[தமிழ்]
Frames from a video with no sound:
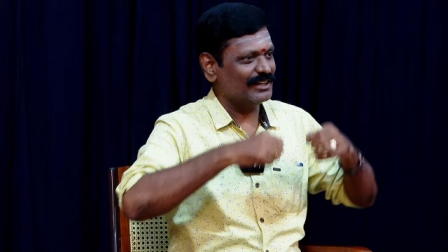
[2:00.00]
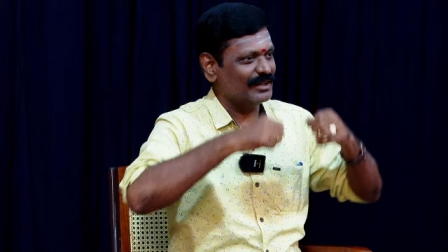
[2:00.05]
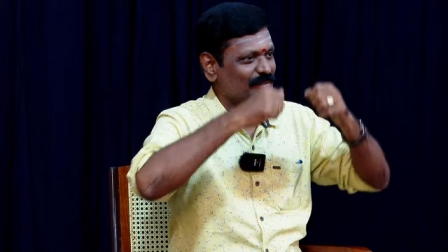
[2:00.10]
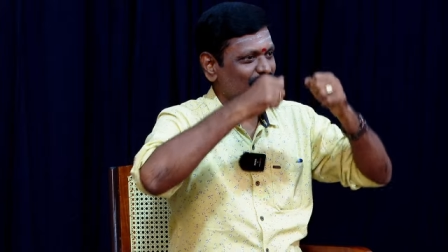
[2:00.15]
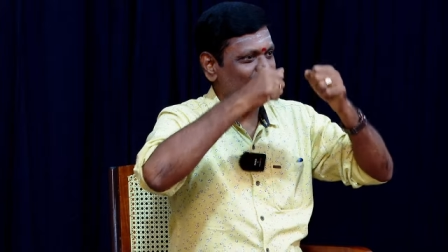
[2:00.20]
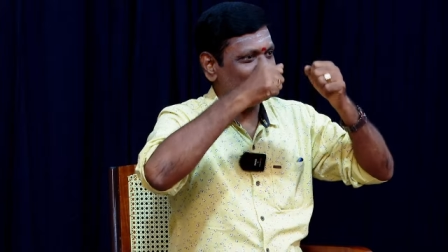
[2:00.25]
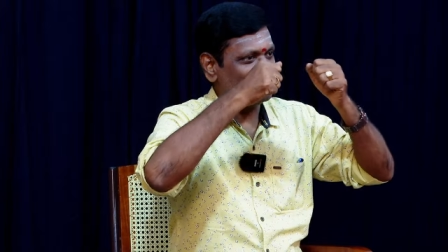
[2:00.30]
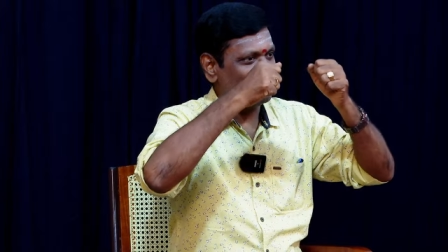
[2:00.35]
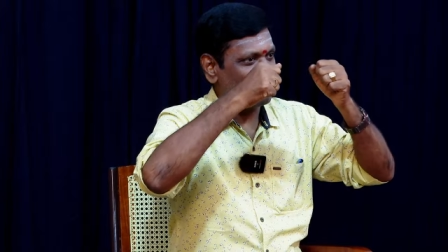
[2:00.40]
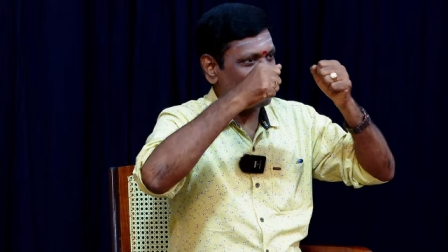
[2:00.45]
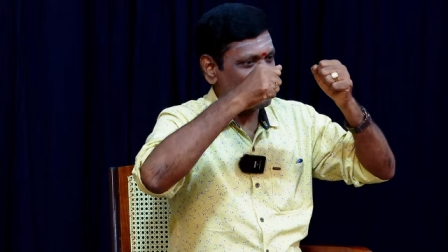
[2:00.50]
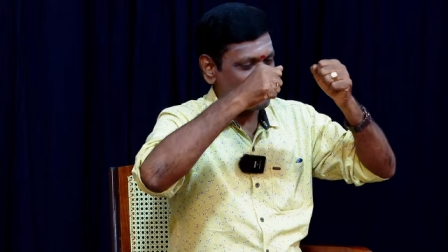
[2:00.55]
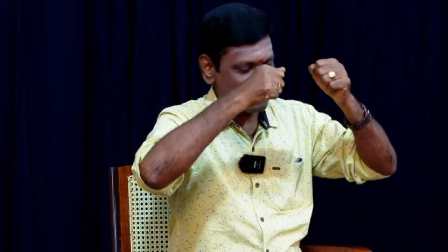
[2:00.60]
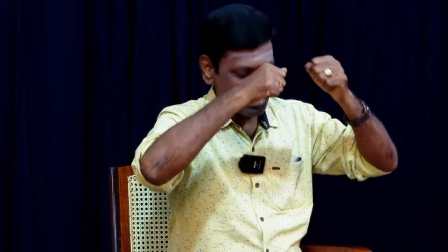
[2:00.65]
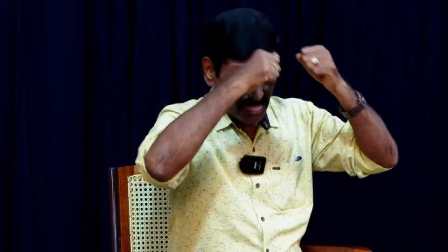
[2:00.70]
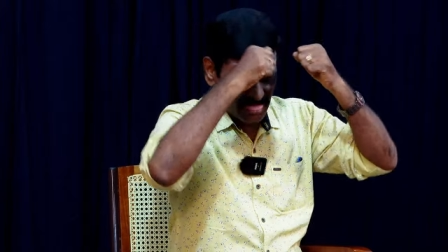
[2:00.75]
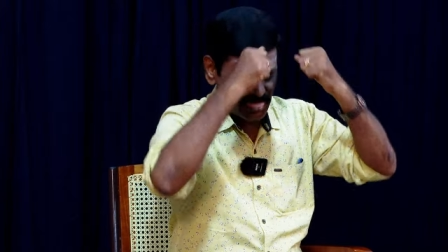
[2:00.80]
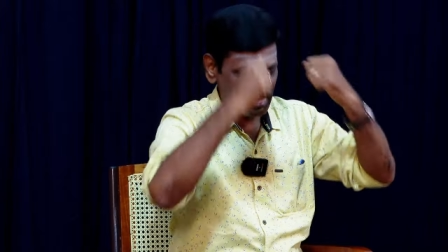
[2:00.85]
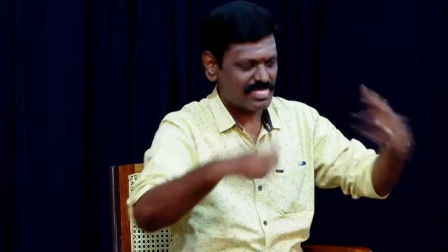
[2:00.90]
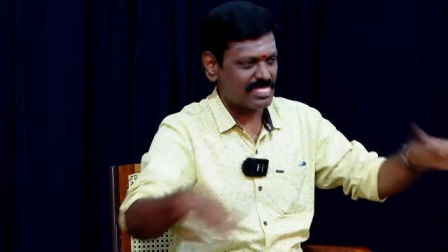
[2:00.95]
என்ன பண்ணணும்
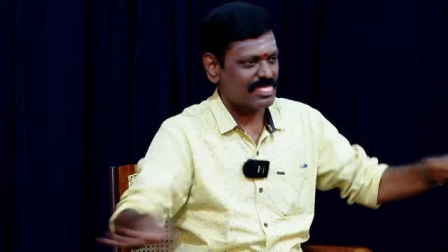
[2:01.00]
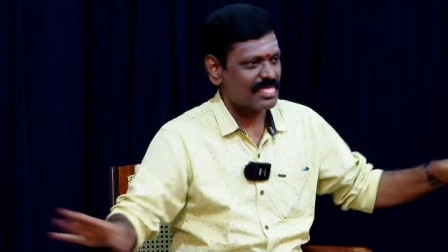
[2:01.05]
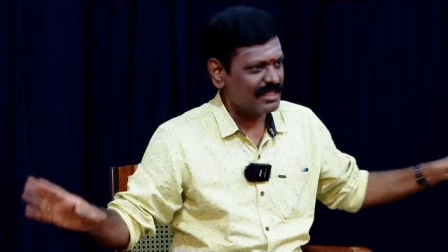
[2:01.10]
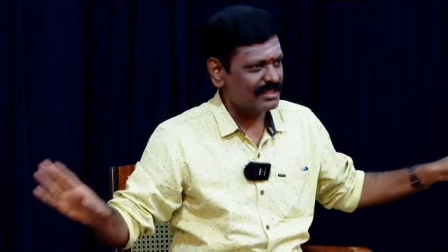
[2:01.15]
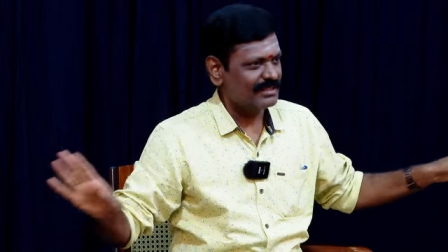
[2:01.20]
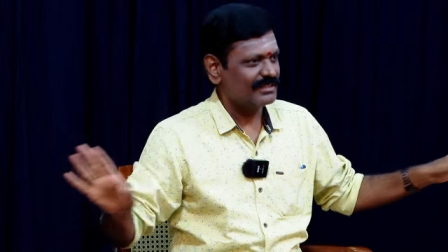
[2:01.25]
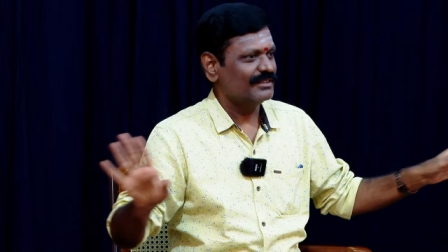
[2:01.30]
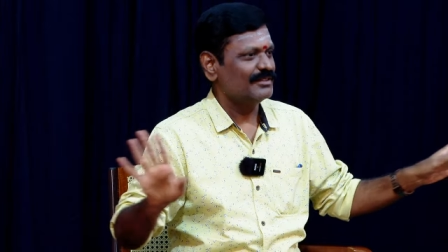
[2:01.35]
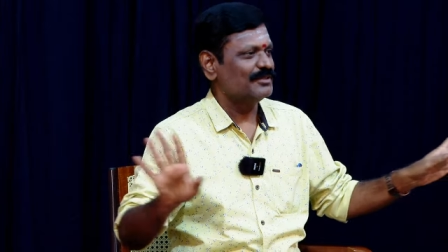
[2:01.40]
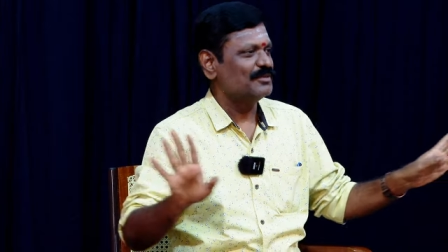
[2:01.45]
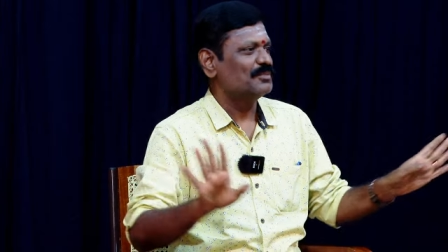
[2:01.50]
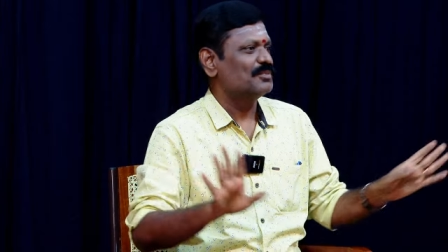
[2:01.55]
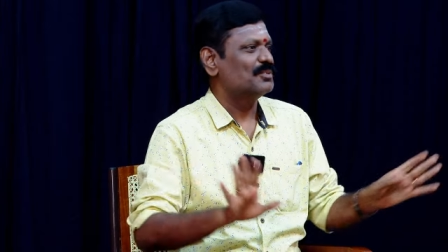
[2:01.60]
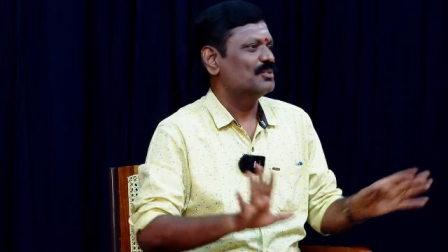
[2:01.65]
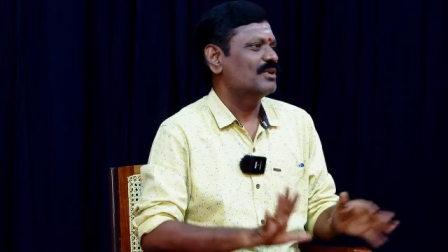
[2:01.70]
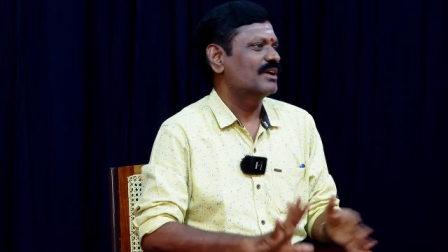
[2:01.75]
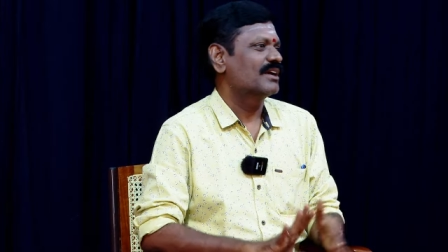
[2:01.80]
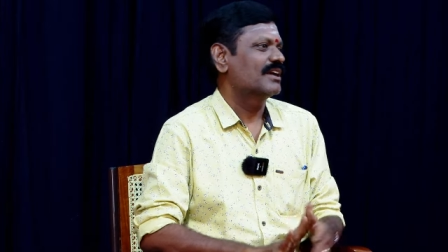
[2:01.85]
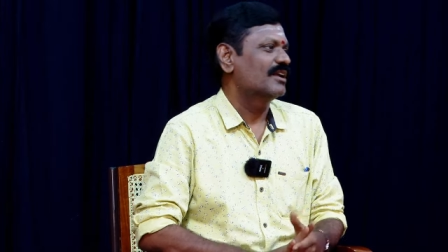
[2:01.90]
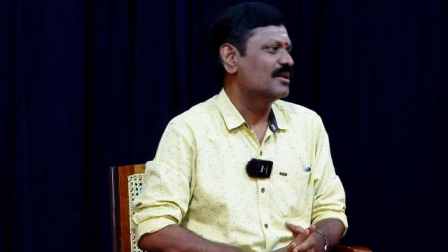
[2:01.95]

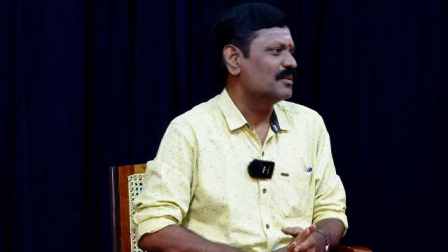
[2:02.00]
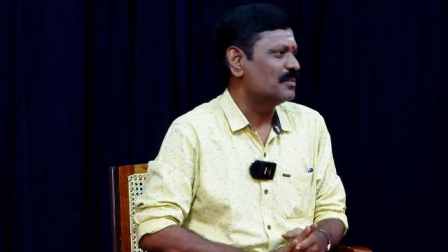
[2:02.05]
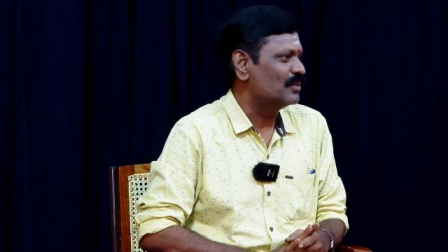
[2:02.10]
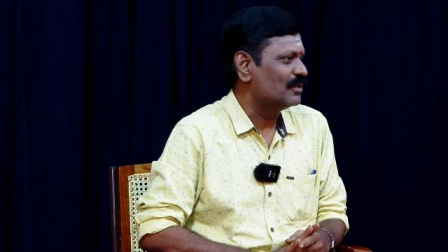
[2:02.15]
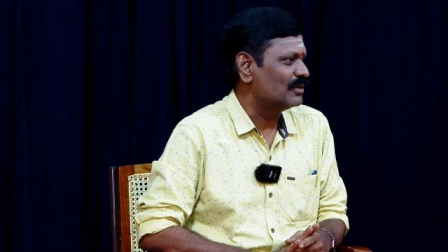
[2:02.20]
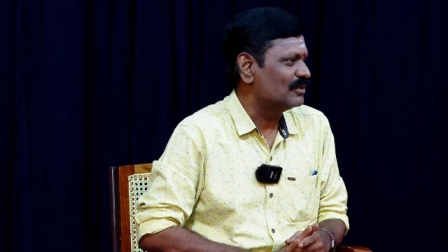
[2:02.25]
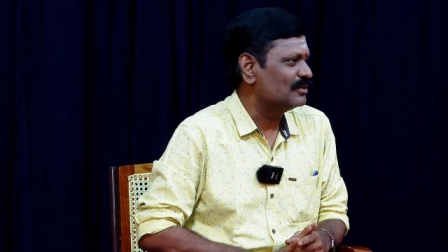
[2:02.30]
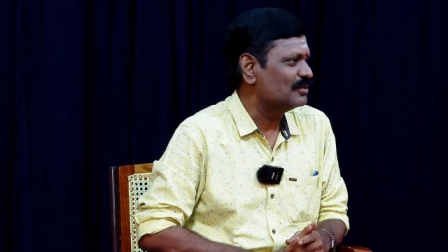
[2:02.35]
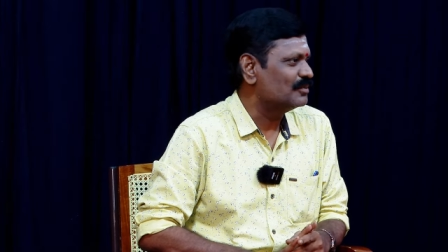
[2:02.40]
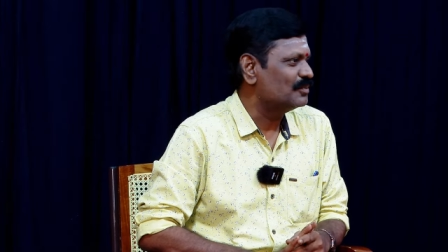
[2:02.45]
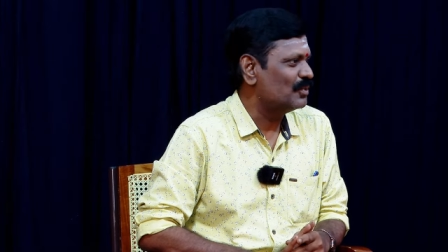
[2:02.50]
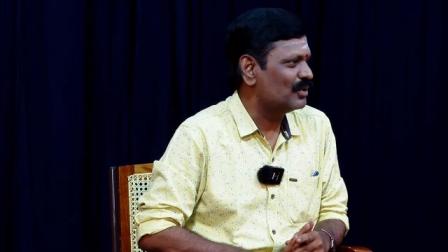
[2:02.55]
பூரா கீழே போகணும்